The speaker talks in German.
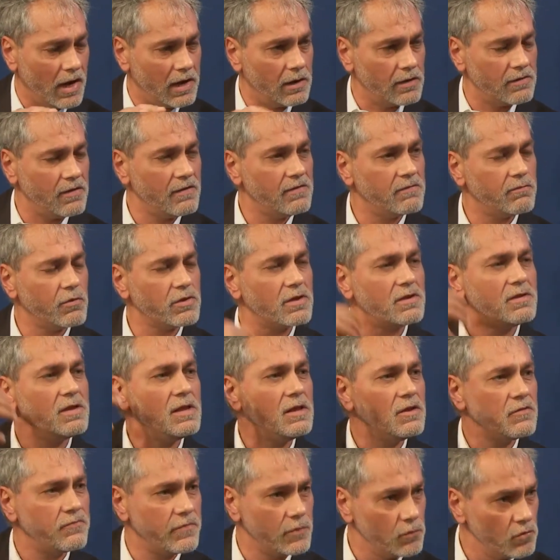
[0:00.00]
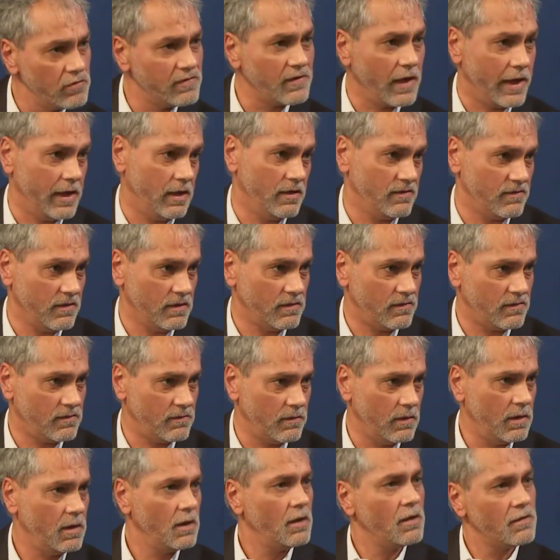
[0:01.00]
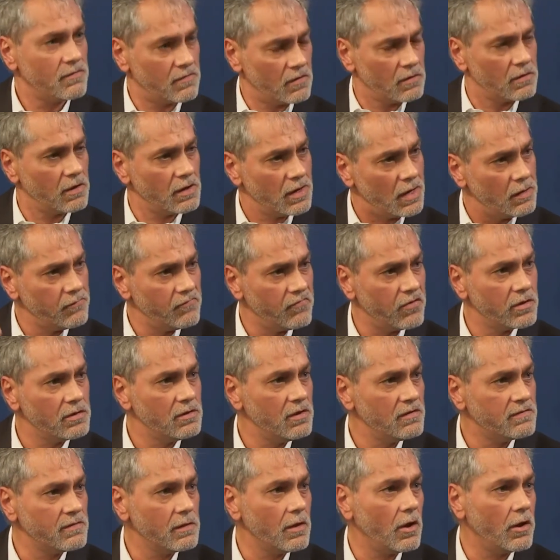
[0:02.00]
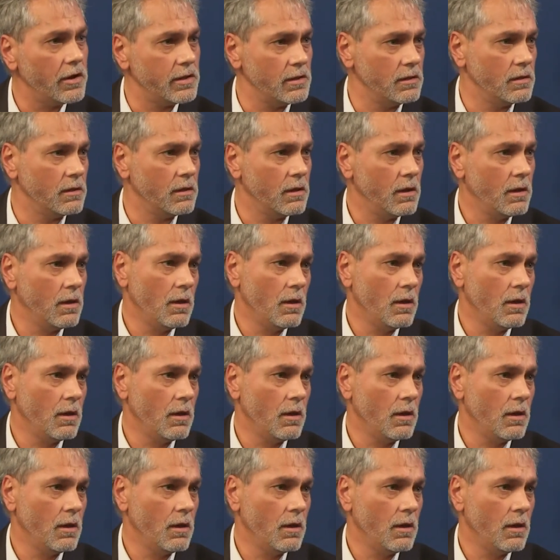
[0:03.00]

Allerdings wurde die nicht von uns eingesetzt sondern eben von diesen Leuten.